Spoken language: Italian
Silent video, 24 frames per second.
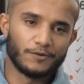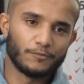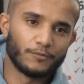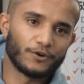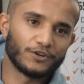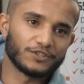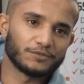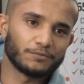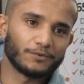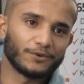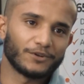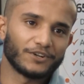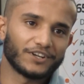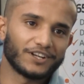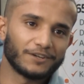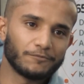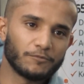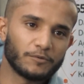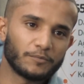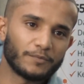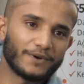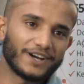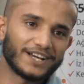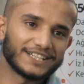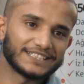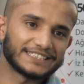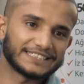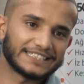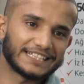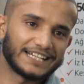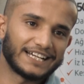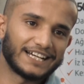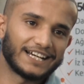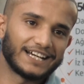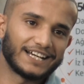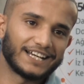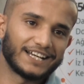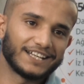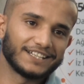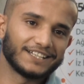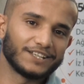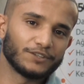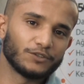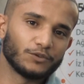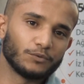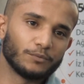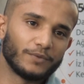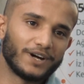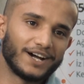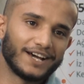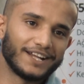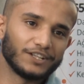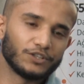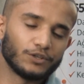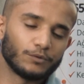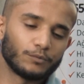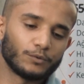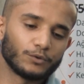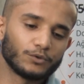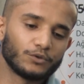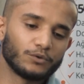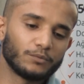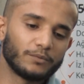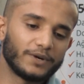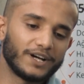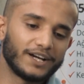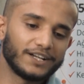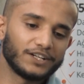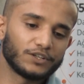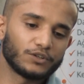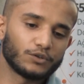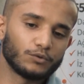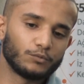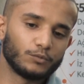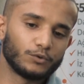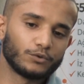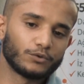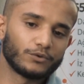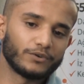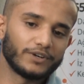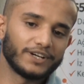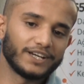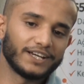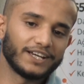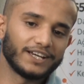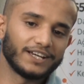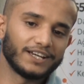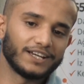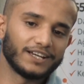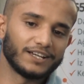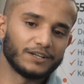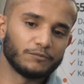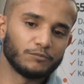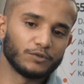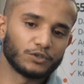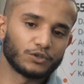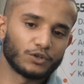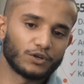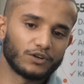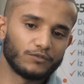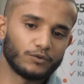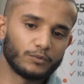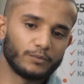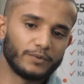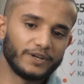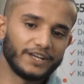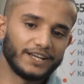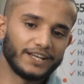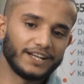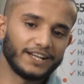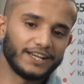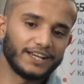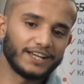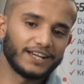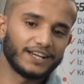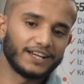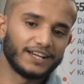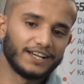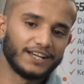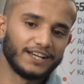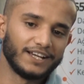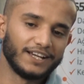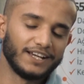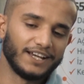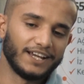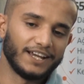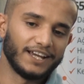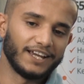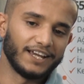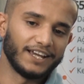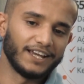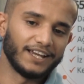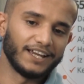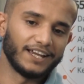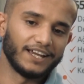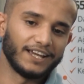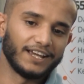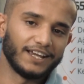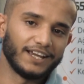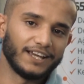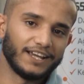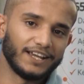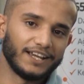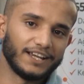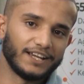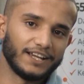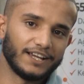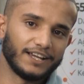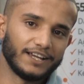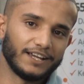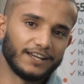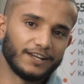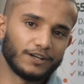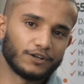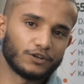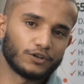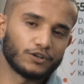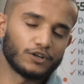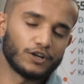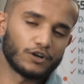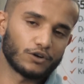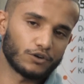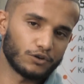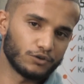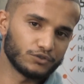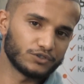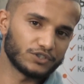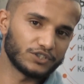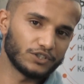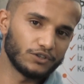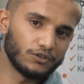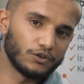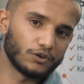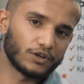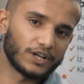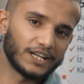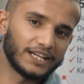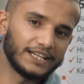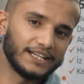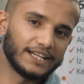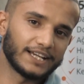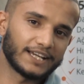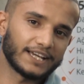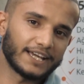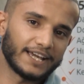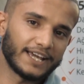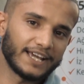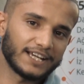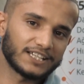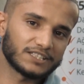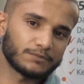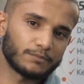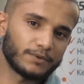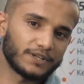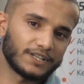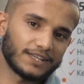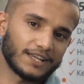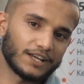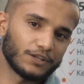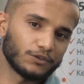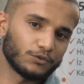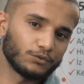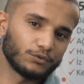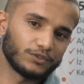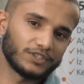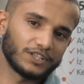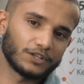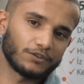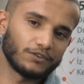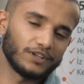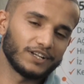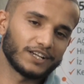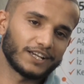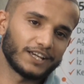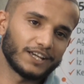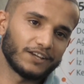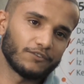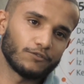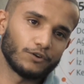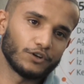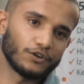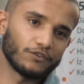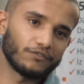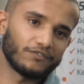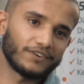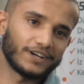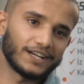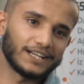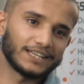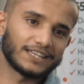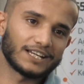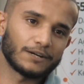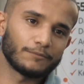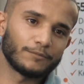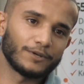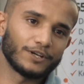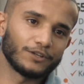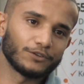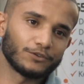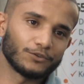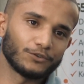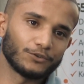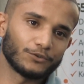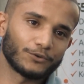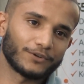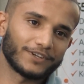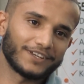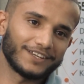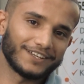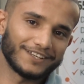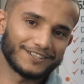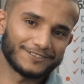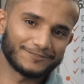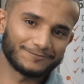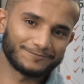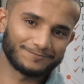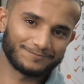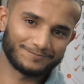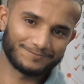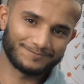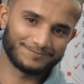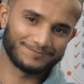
però spero che mi passa da domani, dopodomani, comunque mi trovo bene e consiglio Clinic Expert a tutti quelli che vogliono fare il trapianto in Turchia.